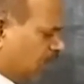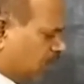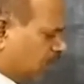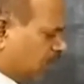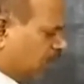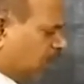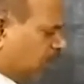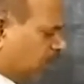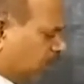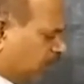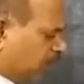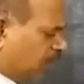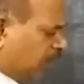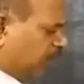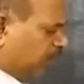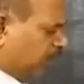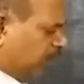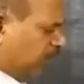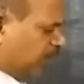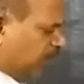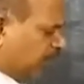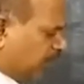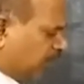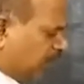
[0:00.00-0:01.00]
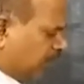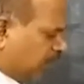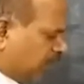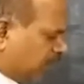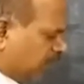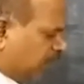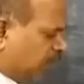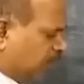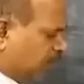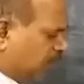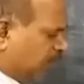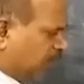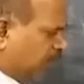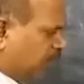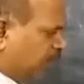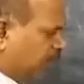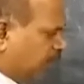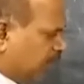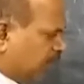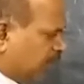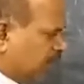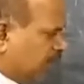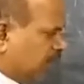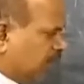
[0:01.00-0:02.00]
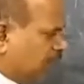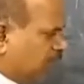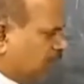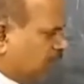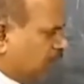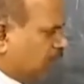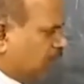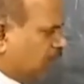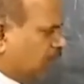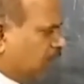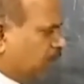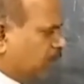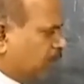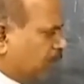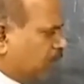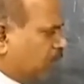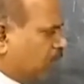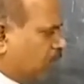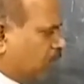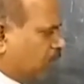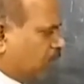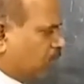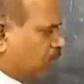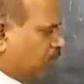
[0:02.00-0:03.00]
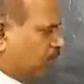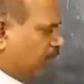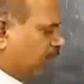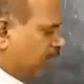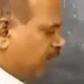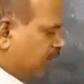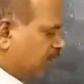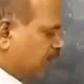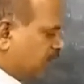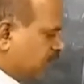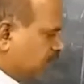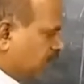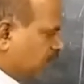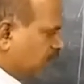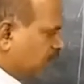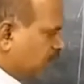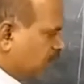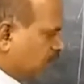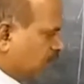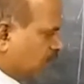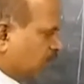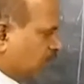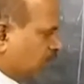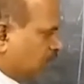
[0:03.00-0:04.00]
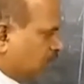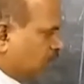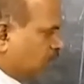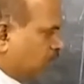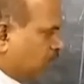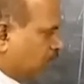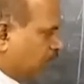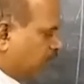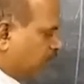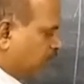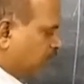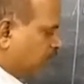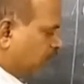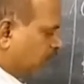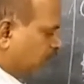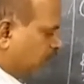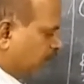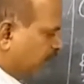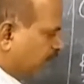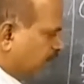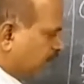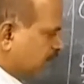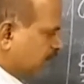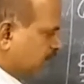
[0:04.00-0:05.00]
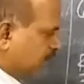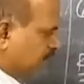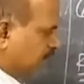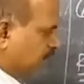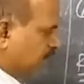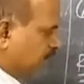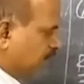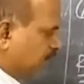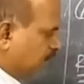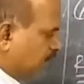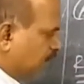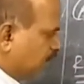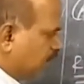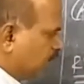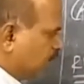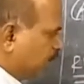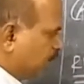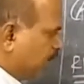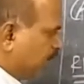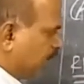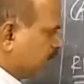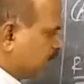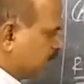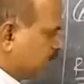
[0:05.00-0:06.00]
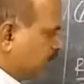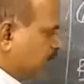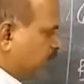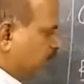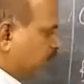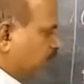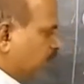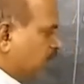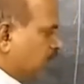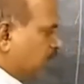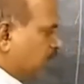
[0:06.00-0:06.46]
டிட்டர்மினட் ஆஃப் பி பார்க்குறேன் டிட்டர்மினட் ஆஃப் பி பார்த்தீங்கன்னா இது ரெண்டு பேருக்குறோம் மைனஸு ஒன்று இன்ட்டு ரெண்டு மைனஸ் ரெண்டு அடுத்து மைனஸ் ஆஃப்